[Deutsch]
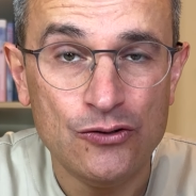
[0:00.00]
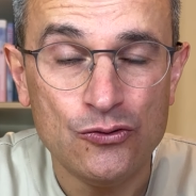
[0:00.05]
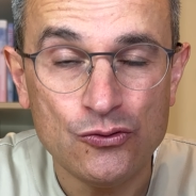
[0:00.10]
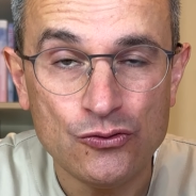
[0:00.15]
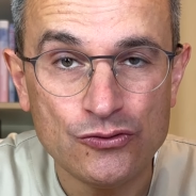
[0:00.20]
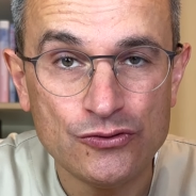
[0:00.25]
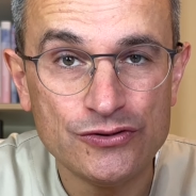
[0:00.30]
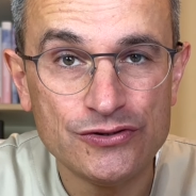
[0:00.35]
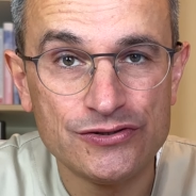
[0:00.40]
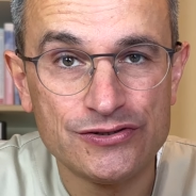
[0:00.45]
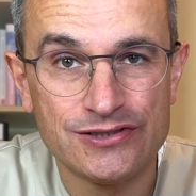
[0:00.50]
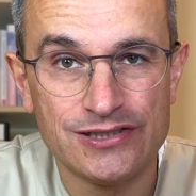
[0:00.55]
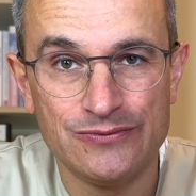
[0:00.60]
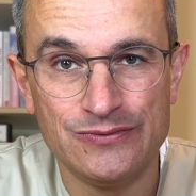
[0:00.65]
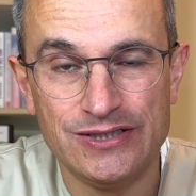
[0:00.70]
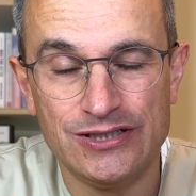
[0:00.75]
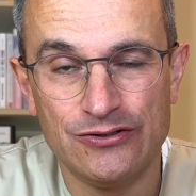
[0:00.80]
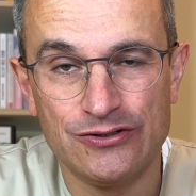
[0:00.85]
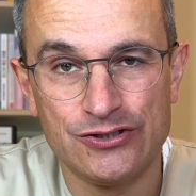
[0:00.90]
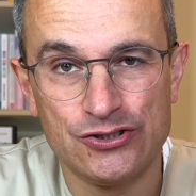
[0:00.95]
und
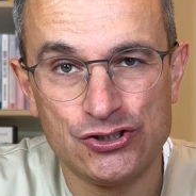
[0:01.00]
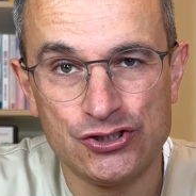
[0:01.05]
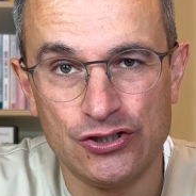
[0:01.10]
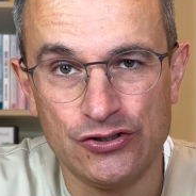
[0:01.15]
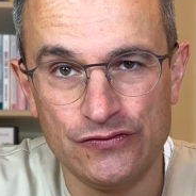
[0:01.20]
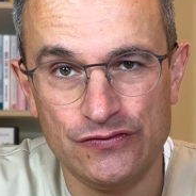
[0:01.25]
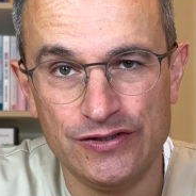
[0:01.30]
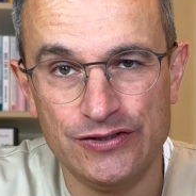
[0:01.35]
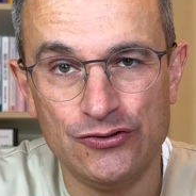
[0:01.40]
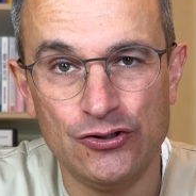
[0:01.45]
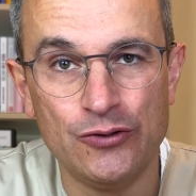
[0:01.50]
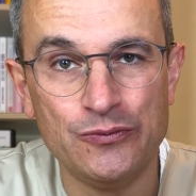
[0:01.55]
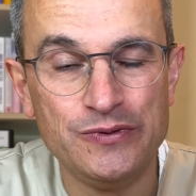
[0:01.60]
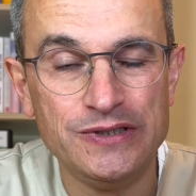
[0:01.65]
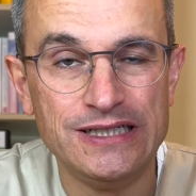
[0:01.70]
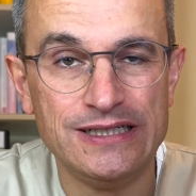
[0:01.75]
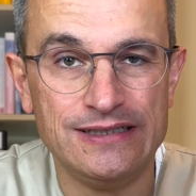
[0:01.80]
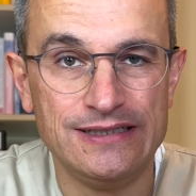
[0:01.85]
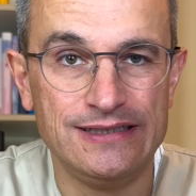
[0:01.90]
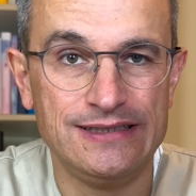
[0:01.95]
damit auch geschaut wird, ob
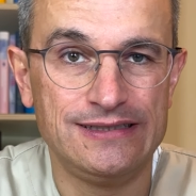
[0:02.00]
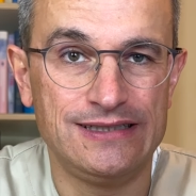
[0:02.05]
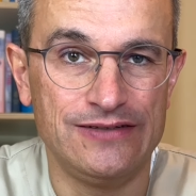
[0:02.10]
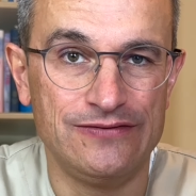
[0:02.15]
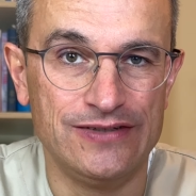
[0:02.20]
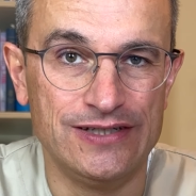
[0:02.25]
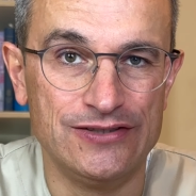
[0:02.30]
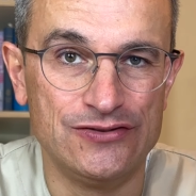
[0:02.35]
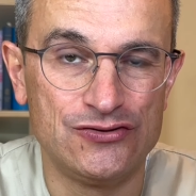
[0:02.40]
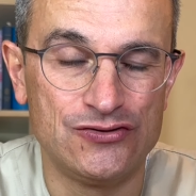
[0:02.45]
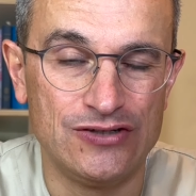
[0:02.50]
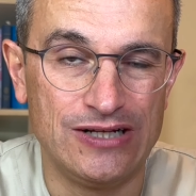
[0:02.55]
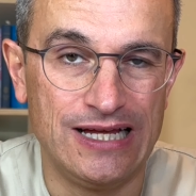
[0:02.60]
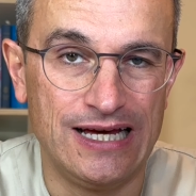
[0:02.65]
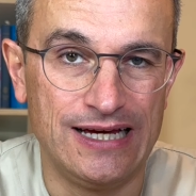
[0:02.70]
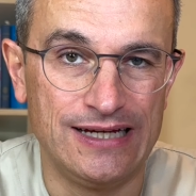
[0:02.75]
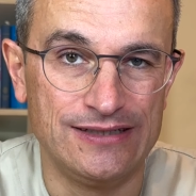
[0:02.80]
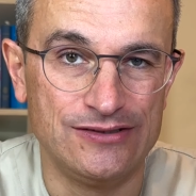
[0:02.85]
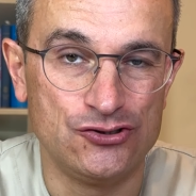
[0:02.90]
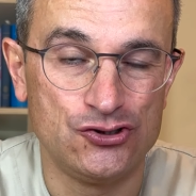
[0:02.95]
hier nicht eventuell
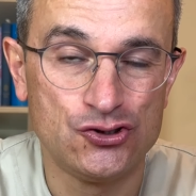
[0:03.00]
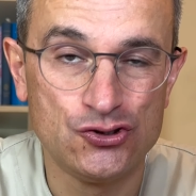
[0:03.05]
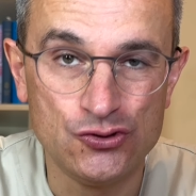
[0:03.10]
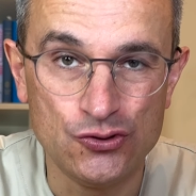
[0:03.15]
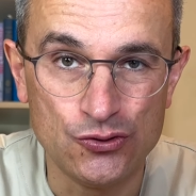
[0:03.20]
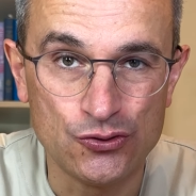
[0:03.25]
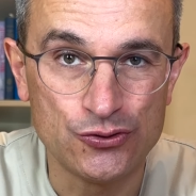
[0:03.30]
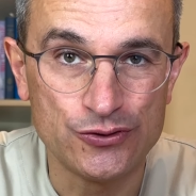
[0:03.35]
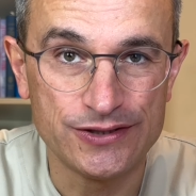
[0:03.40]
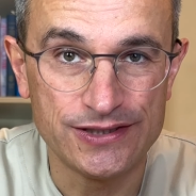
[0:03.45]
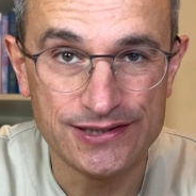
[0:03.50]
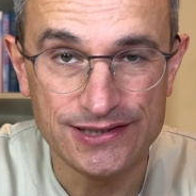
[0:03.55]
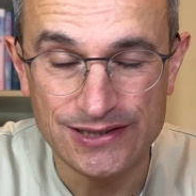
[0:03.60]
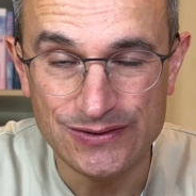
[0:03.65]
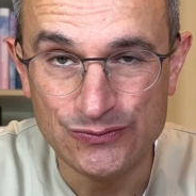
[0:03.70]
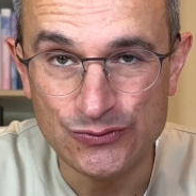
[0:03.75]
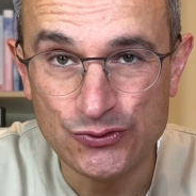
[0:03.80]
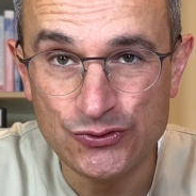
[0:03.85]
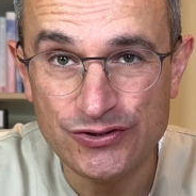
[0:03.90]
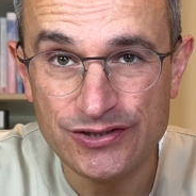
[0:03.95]
eine Störung des
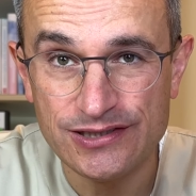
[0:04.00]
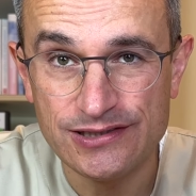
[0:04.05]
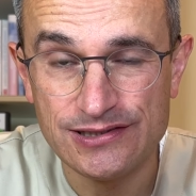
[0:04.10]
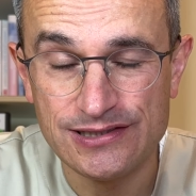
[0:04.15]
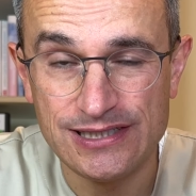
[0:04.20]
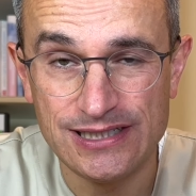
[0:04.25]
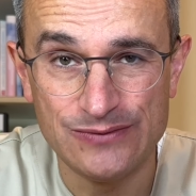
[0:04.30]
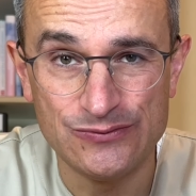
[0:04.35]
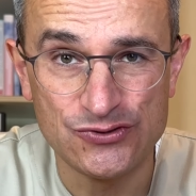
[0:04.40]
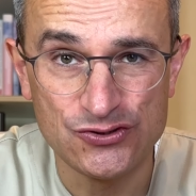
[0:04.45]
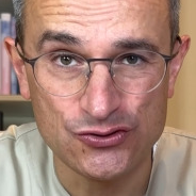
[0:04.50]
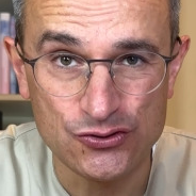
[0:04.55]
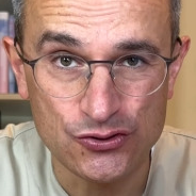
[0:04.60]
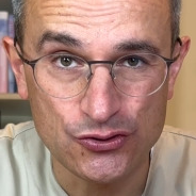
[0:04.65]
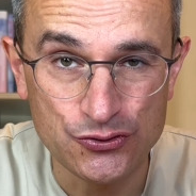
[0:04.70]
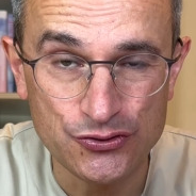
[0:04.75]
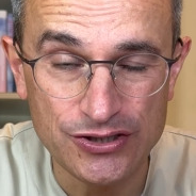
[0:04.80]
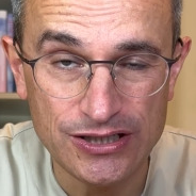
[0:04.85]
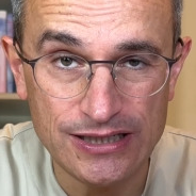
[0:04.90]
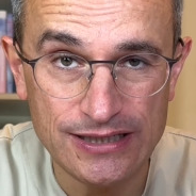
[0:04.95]
Immunsystems
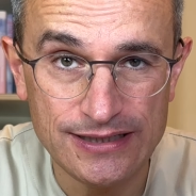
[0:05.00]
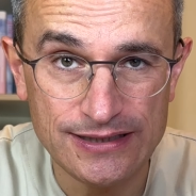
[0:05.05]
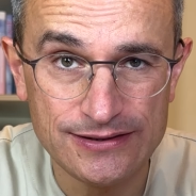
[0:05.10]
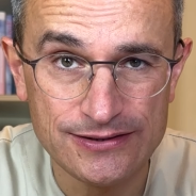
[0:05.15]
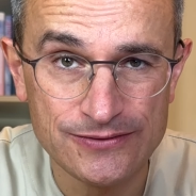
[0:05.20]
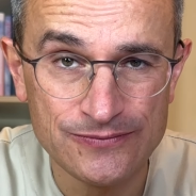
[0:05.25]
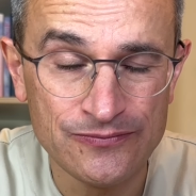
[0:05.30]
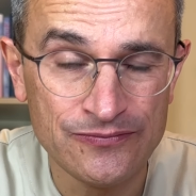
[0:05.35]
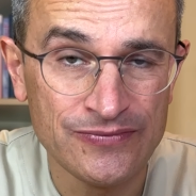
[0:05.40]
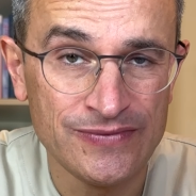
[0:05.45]
zugrunde liegt,